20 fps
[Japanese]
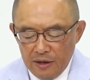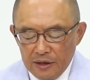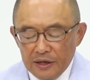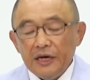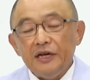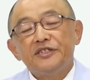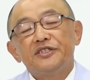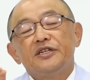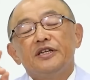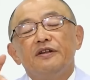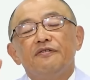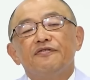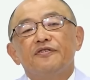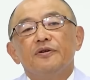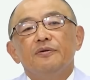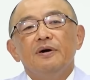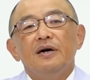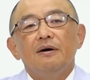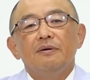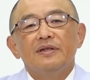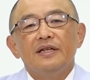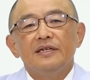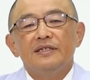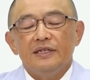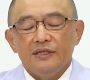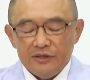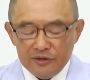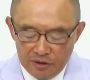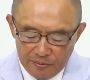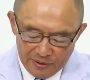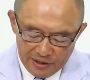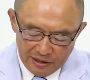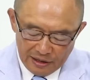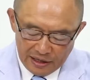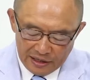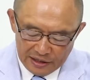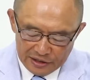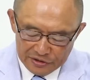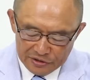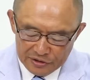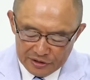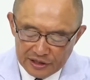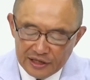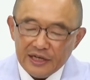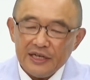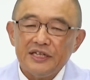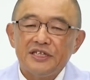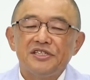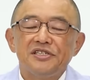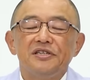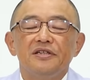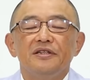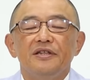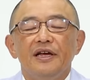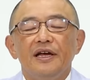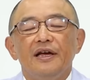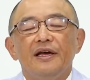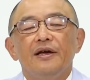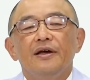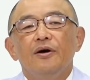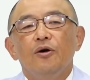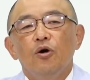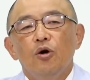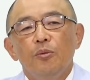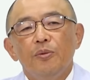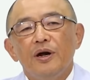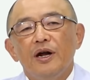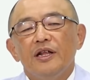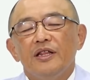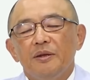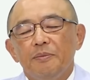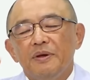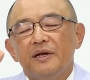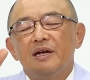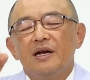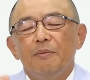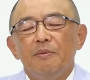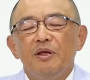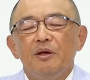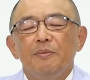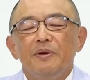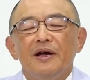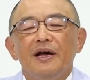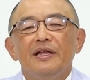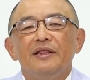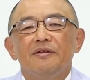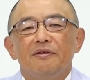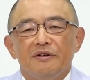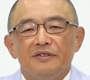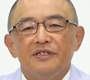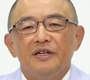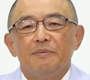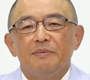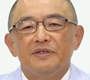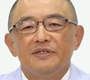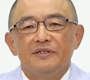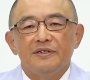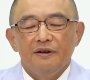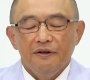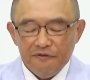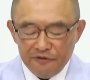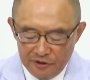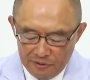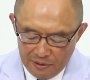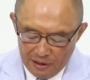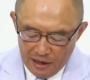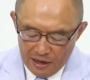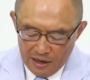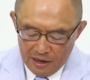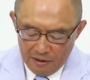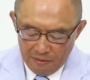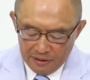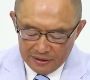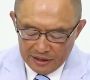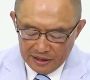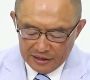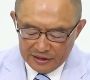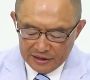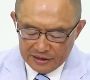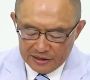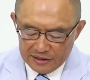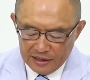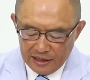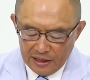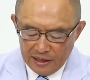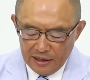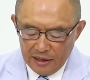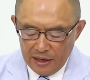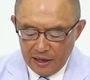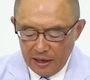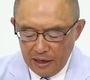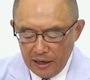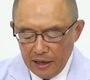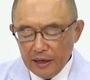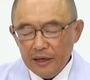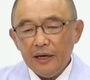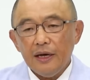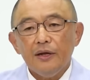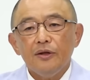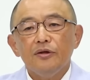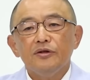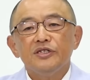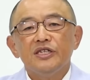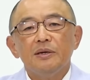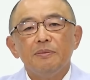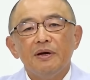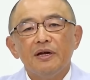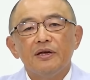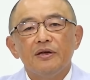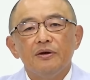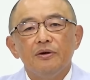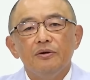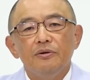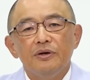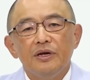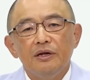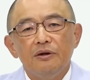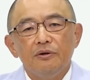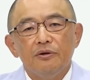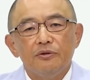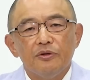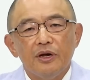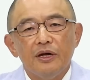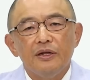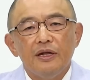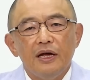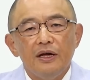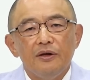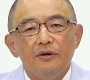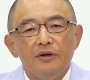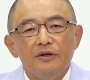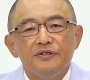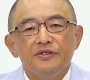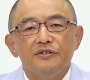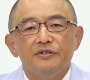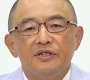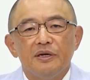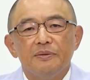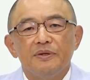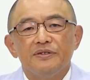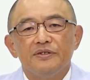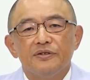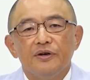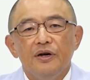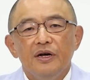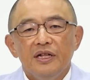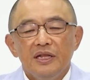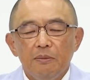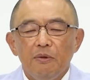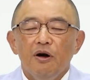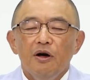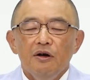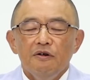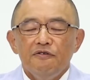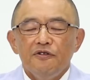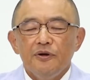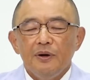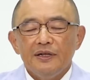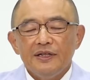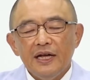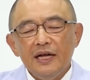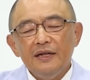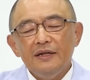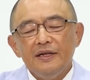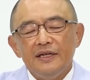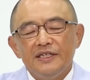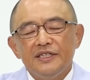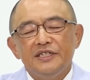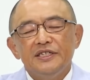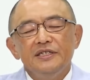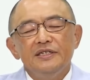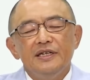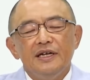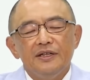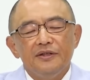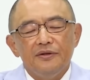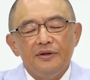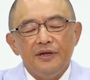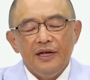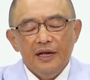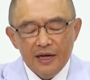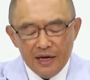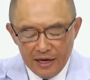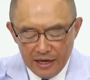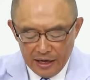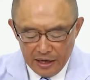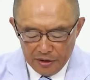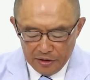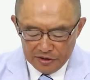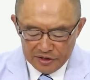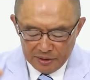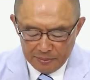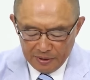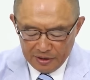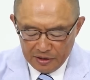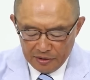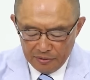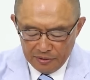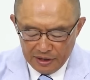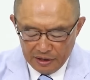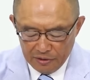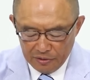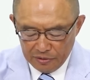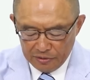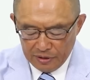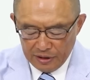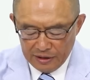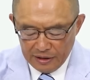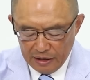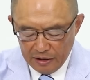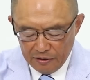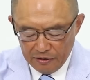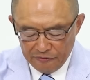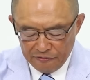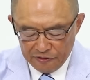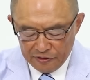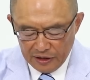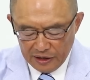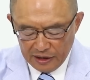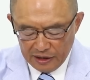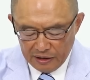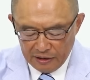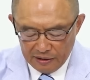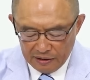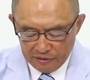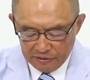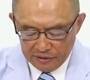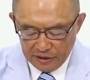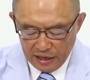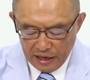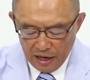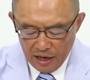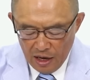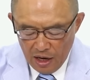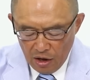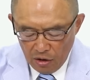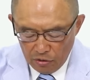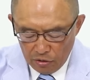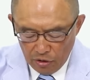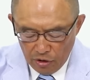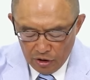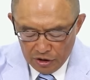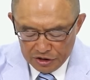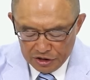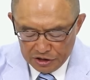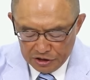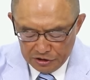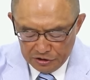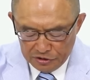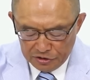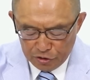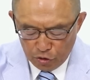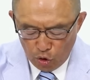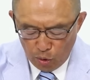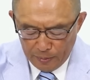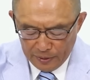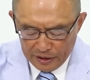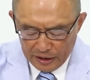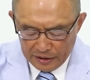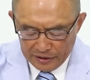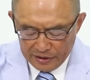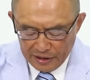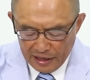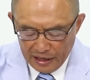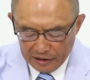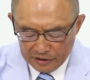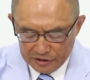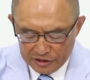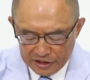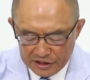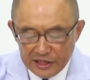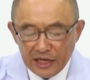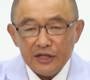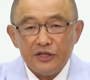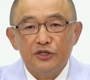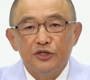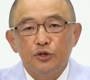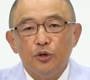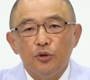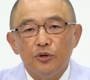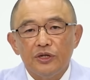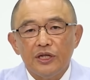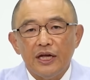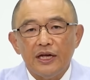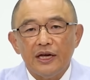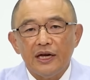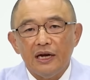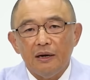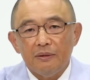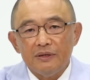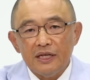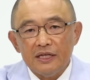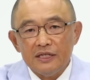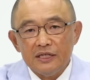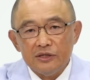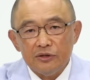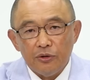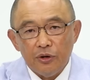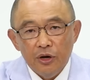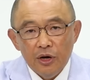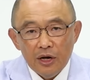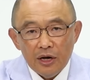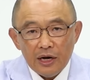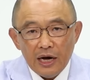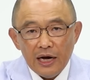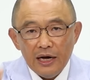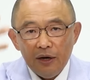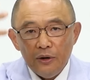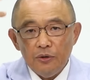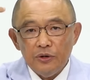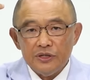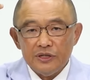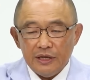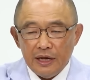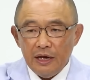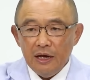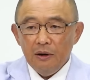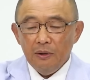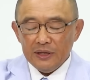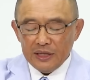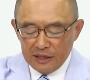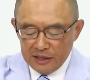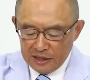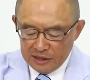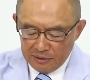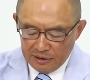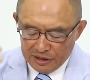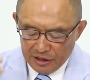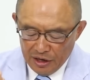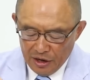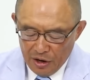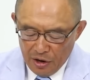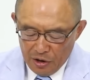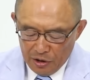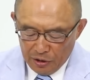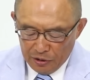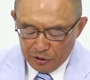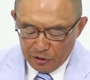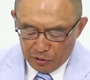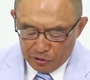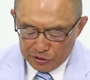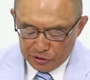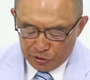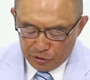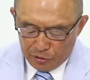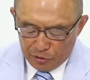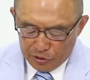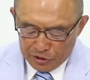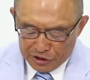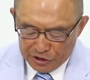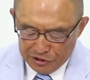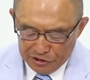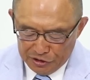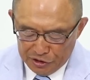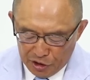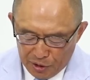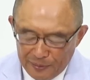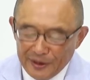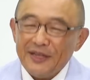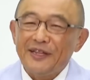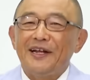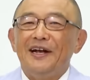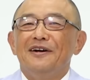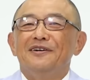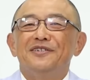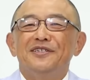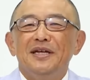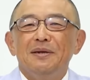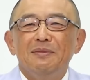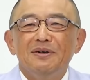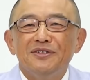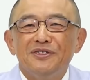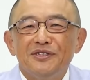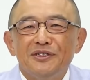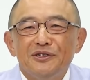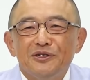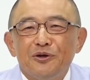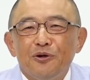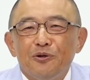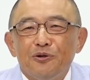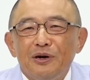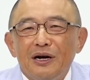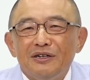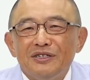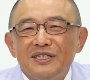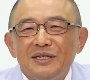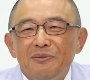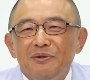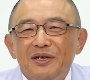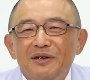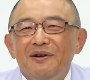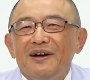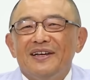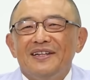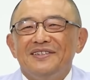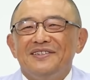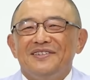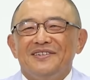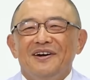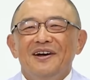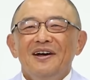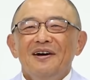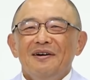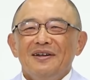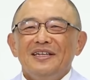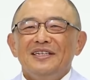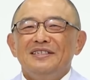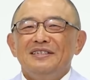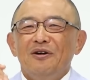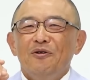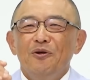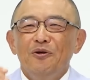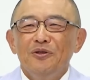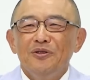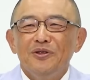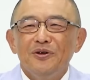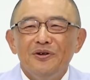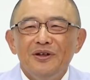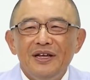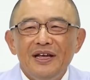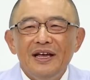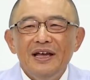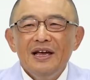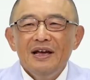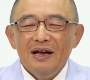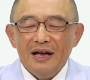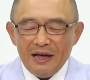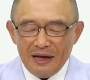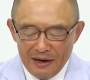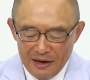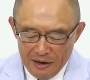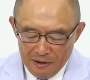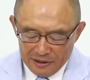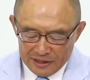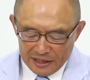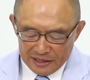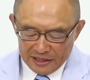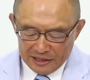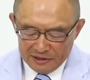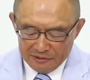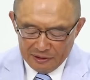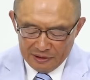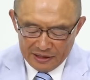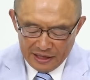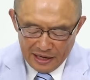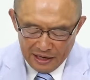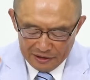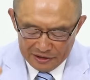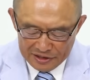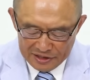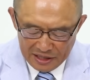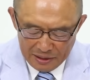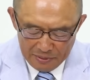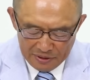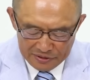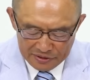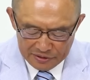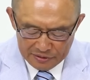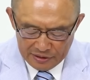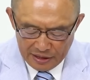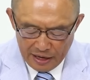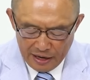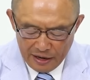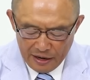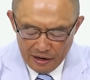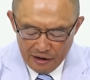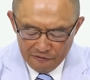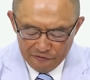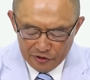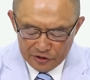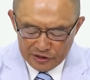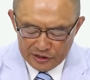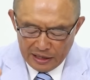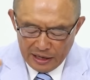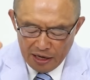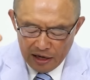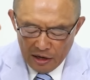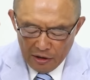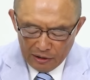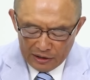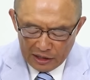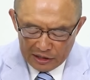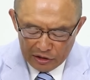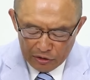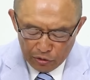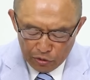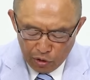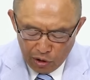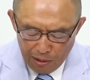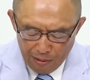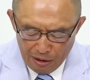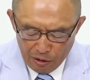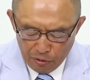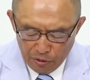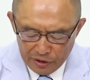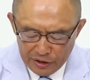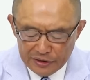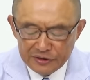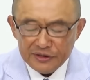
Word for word: イエス・キリストは私たちの身代わりに十字架で死んで葬られて3日目によみがえってくださいました。それは私たちが永遠の裁きを受けることがないようにするためですよでもそれは単に死んだ後に永遠の裁きを受けることがないようにするだけではなくてこの心底まで堕落した状態から私たちを解放して私たちは心底まで堕落していますという告白してもいいわけですよ。私は本当に、えー、私たちは堕落しています、えー、そして私の咎はこれ